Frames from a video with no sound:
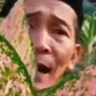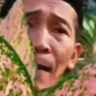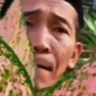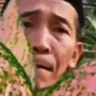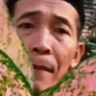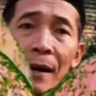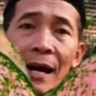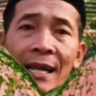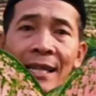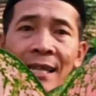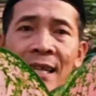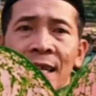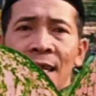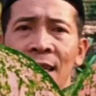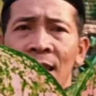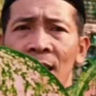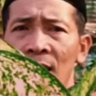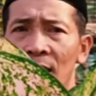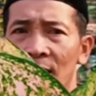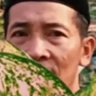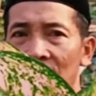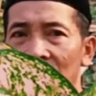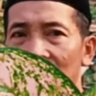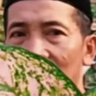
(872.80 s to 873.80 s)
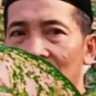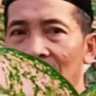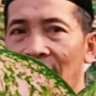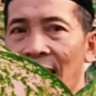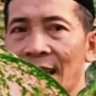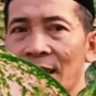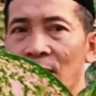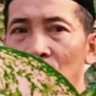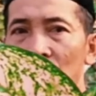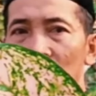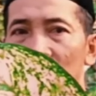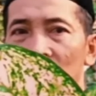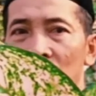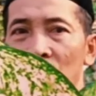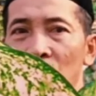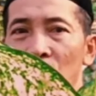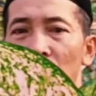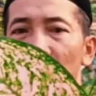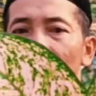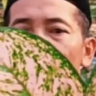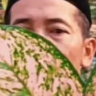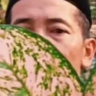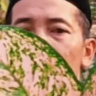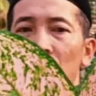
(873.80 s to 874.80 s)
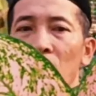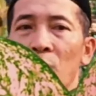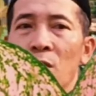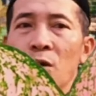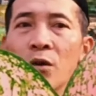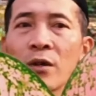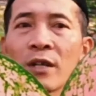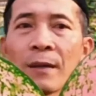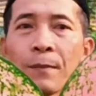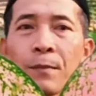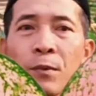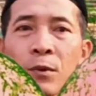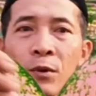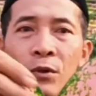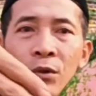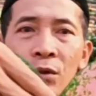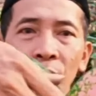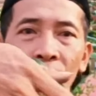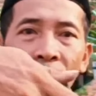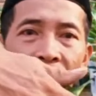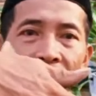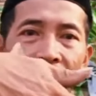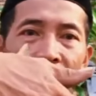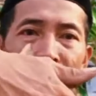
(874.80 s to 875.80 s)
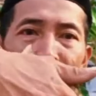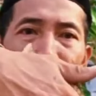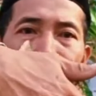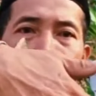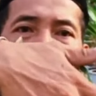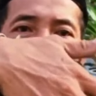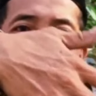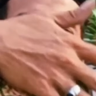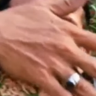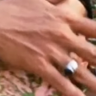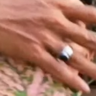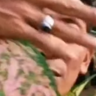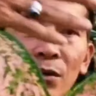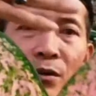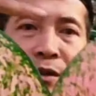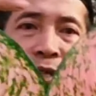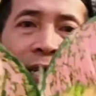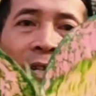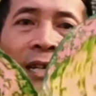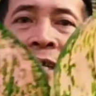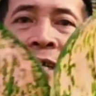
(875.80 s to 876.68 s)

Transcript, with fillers: anak 4 120.000 juga ya Om Bunda Bosku